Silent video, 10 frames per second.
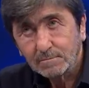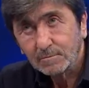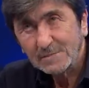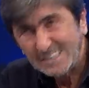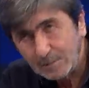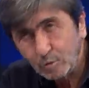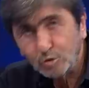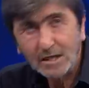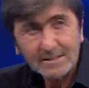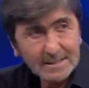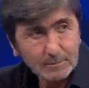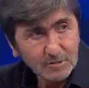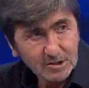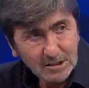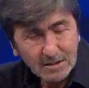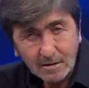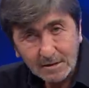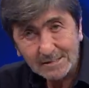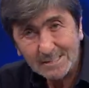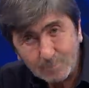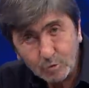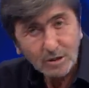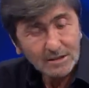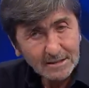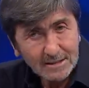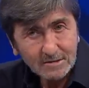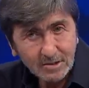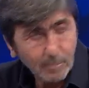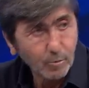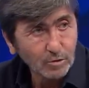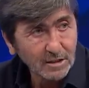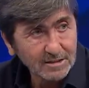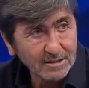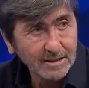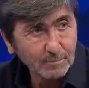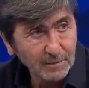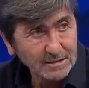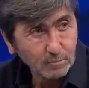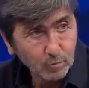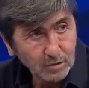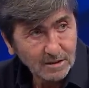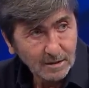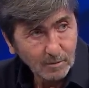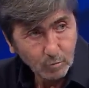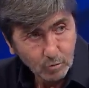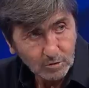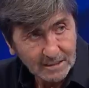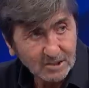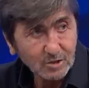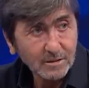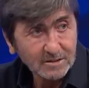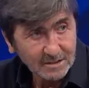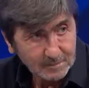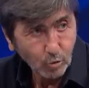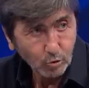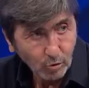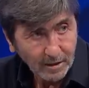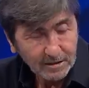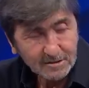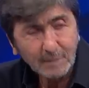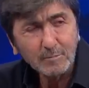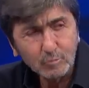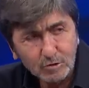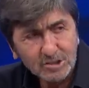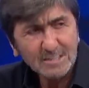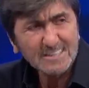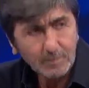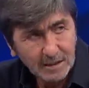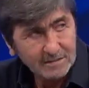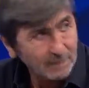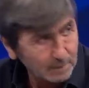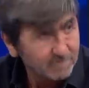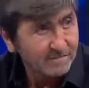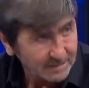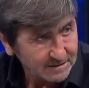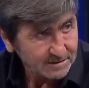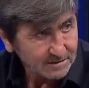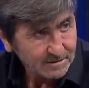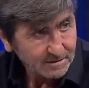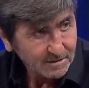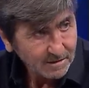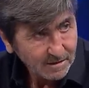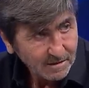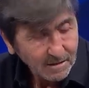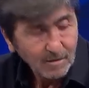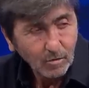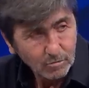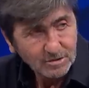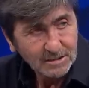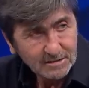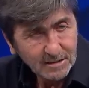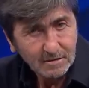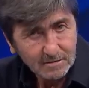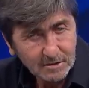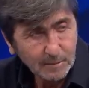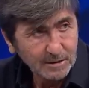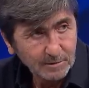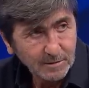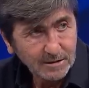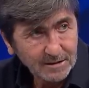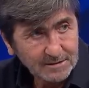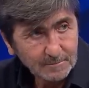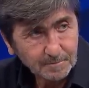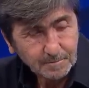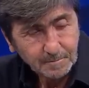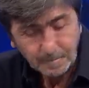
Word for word: İyi mücadele etmiştir. İyi mücadele Şampiyonlar Ligi'ne yetmez. Mutlaka bunu geliştirmek lazım oyun olarak. Tabii bunun içinde zamanı var mı? Var. Bu yüzden de tebrik ederim. Sadece lazım.